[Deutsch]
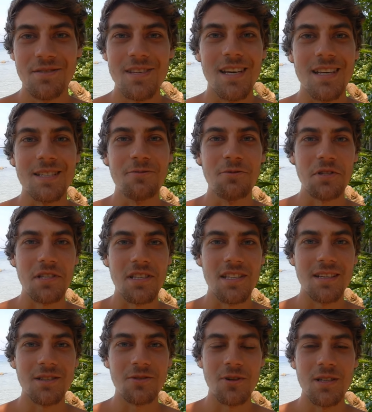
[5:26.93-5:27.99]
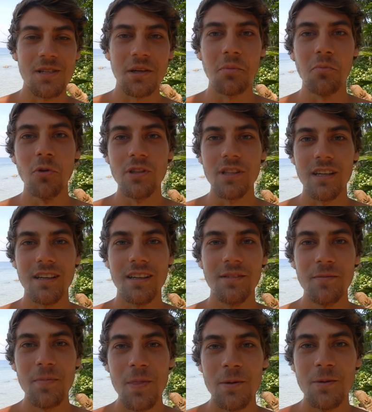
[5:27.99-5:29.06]
das Erste, was sie sehen, so als ihre Mutter an.
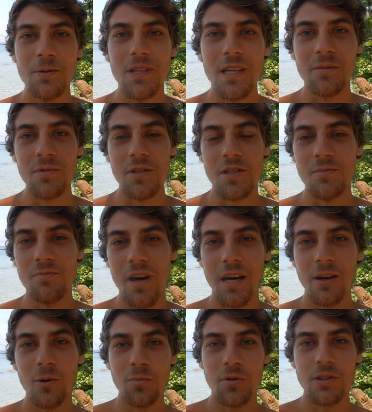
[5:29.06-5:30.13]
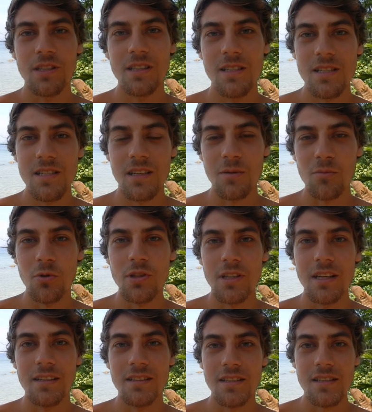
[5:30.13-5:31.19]
Und die haben diesen Mähroboter als ihre
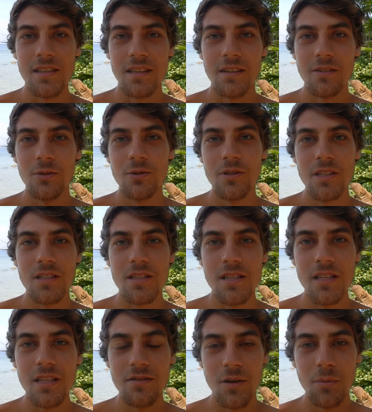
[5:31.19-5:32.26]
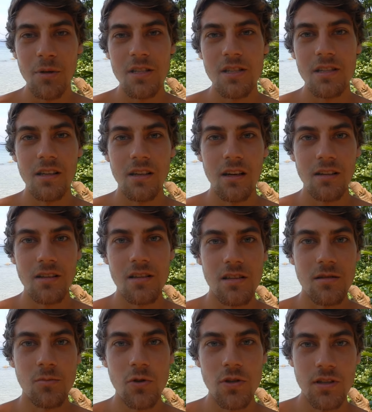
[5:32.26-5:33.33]
Mutter angesehen. Und die ziehen, wenn man sich danach
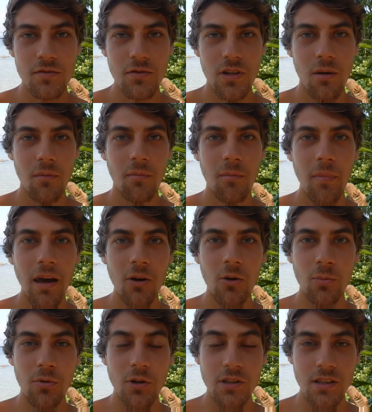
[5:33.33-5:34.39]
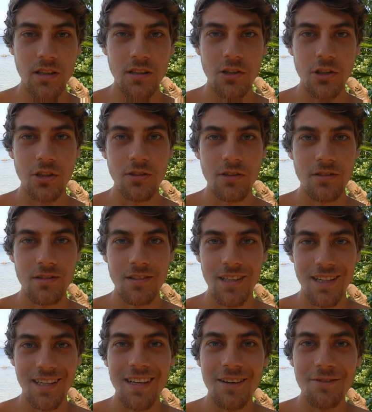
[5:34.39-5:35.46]
dieses Muster von dem Mähroboter anschaut,
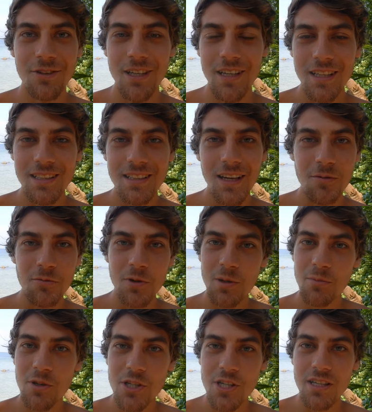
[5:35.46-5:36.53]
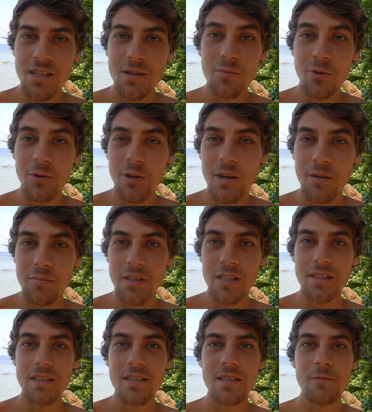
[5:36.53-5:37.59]
der ja wirklich einfach eine Maschine
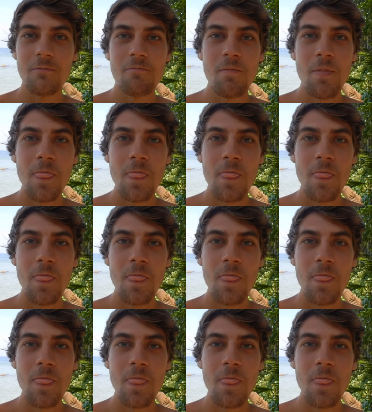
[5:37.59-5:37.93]
programmiert ist,